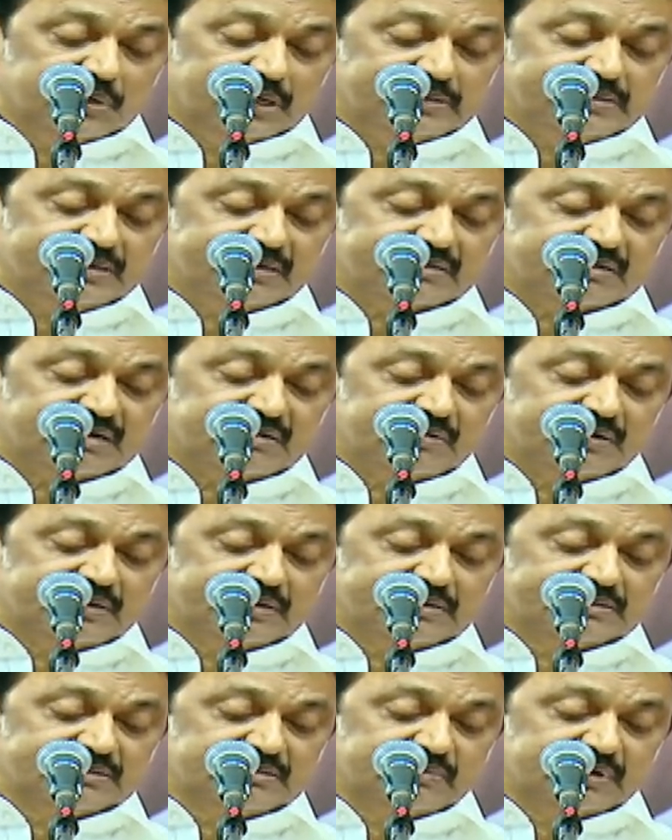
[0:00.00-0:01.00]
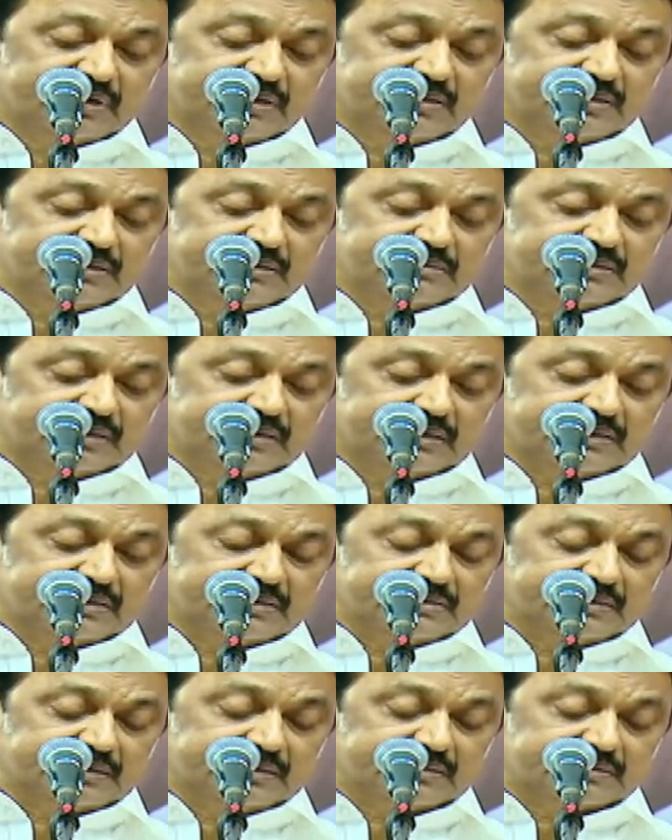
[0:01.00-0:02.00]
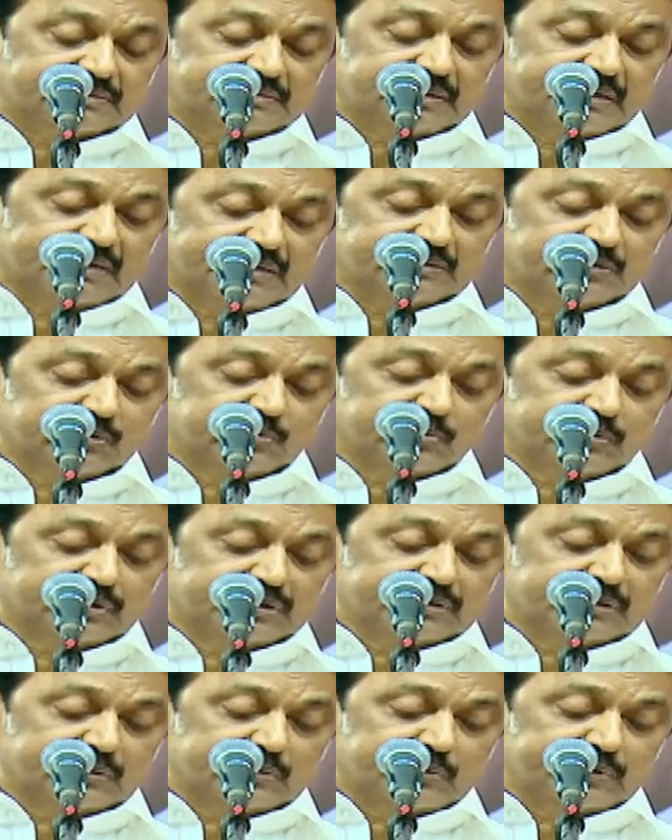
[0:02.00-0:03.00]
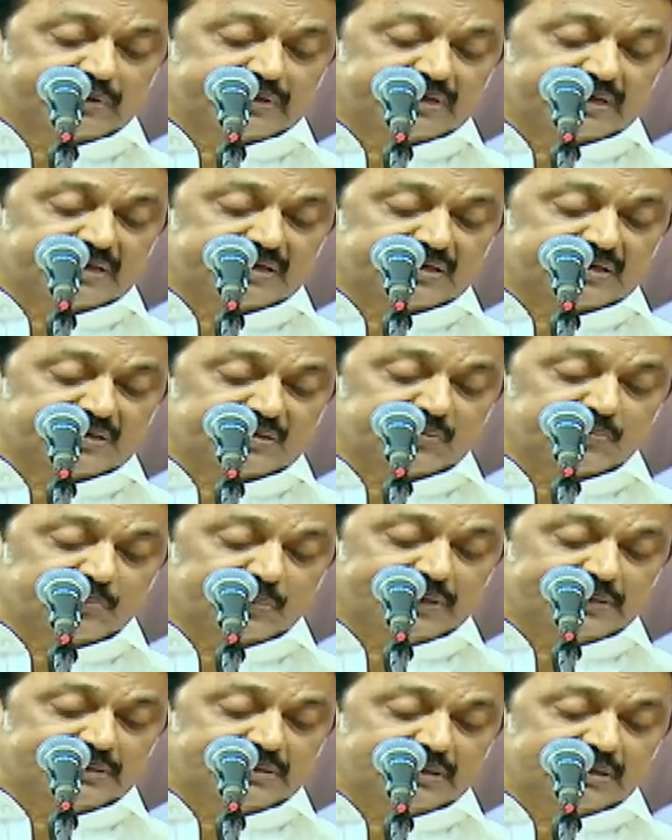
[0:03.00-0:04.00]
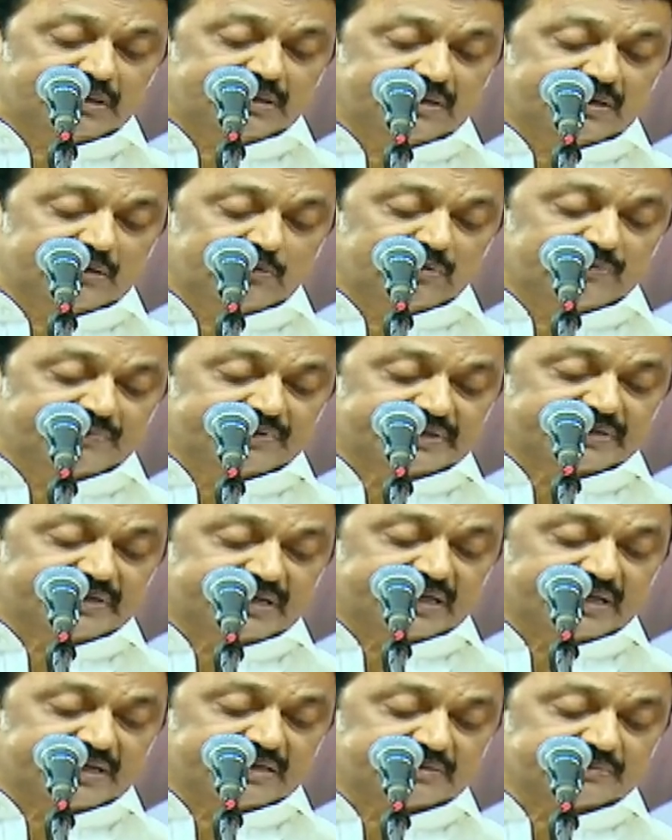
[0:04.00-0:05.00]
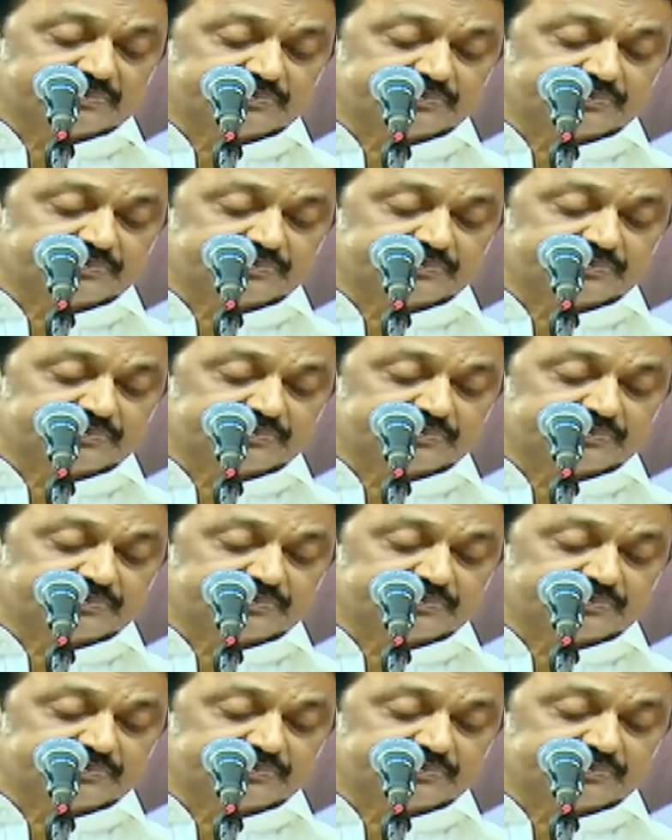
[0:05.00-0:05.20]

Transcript: பாஜகவிலிருந்து விலகி தன்னை இந்த இயக்கத்தில் இணைத்துக் கொண்டிருக்கக்கூடிய மைதிலி நிலுவம் அவர்களை